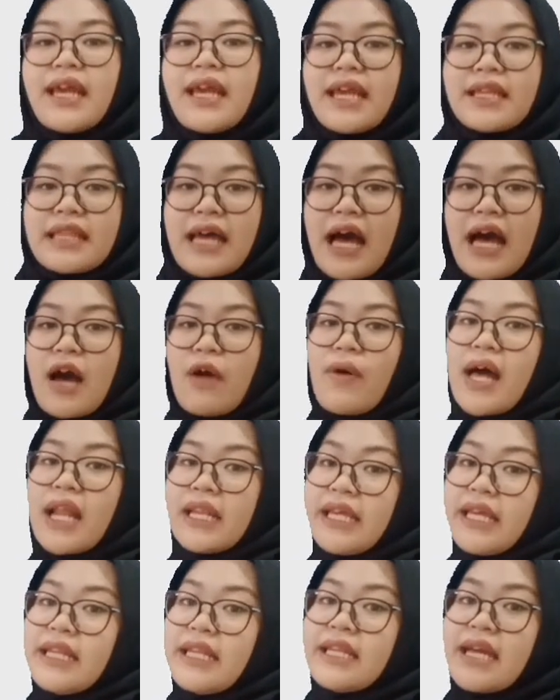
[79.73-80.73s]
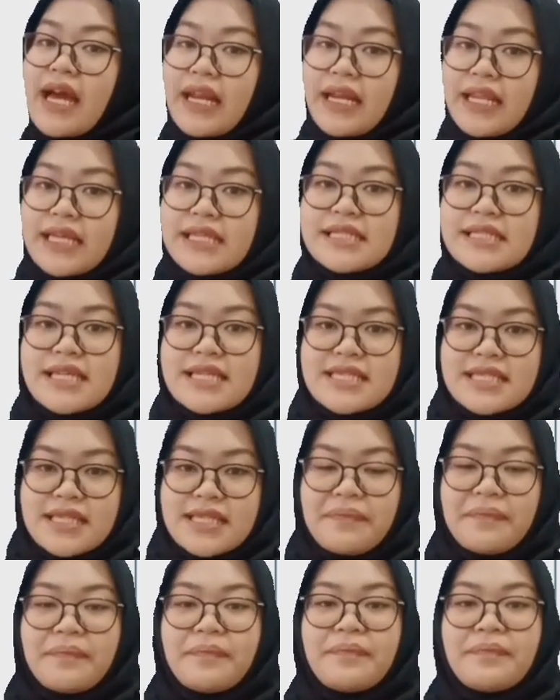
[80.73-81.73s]
Kita awali dari
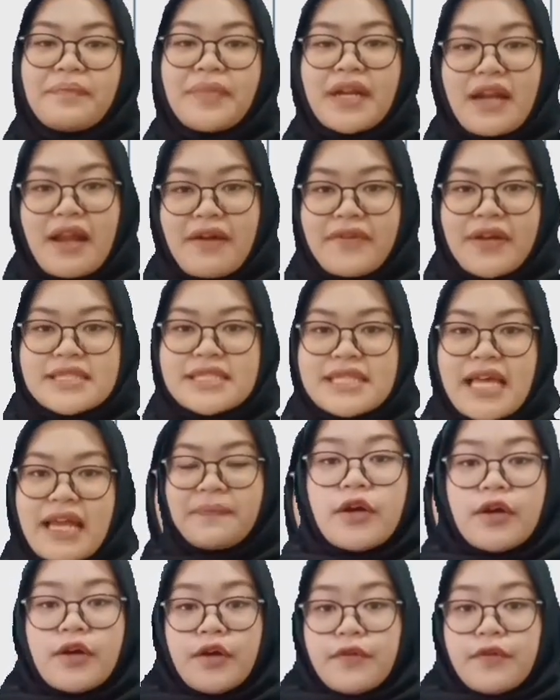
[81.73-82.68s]
sistem pernafasan.